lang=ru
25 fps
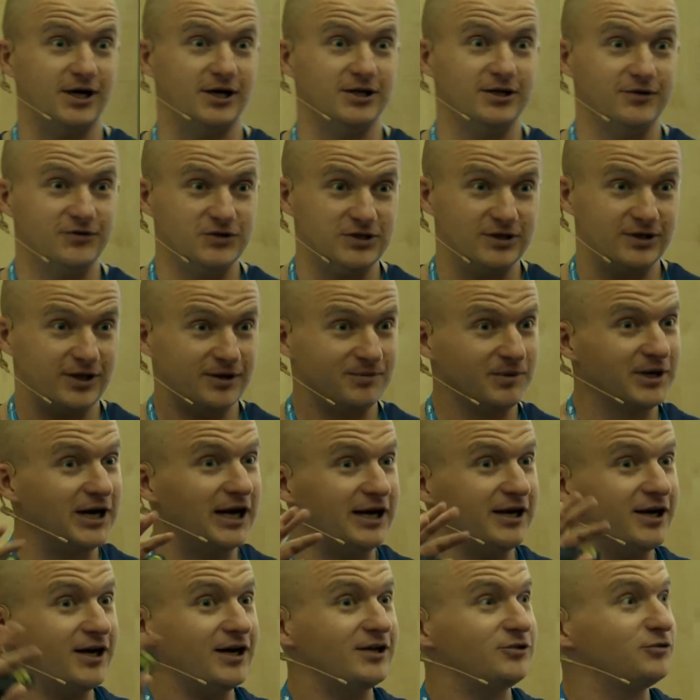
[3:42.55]
они все там
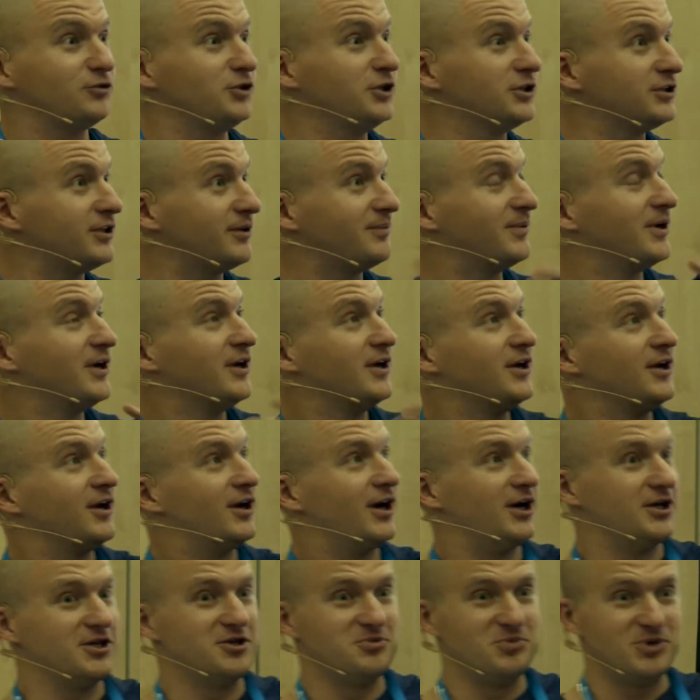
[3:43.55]
горят, у них там,
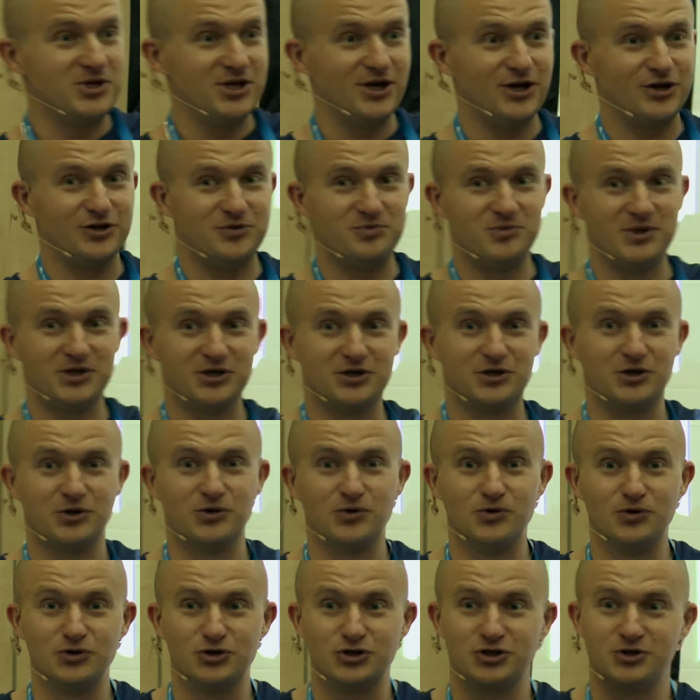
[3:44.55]
они меняют мир к
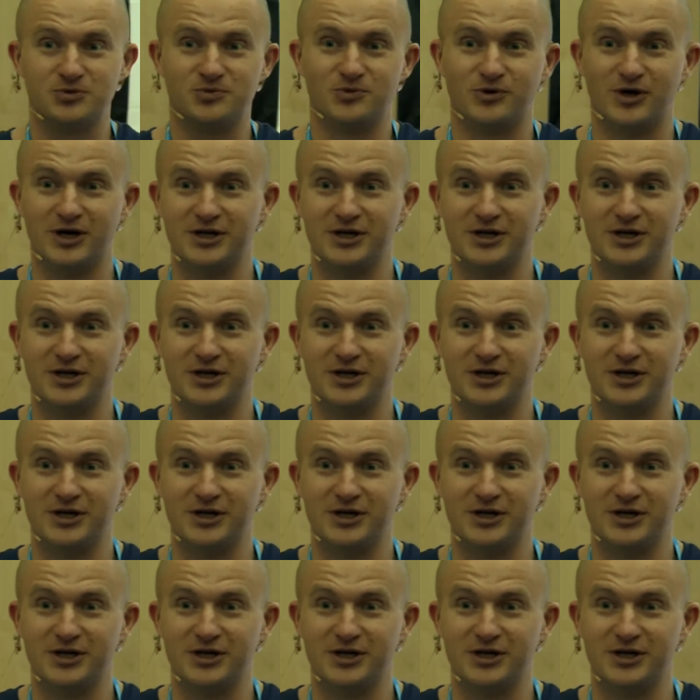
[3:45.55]
лучшему,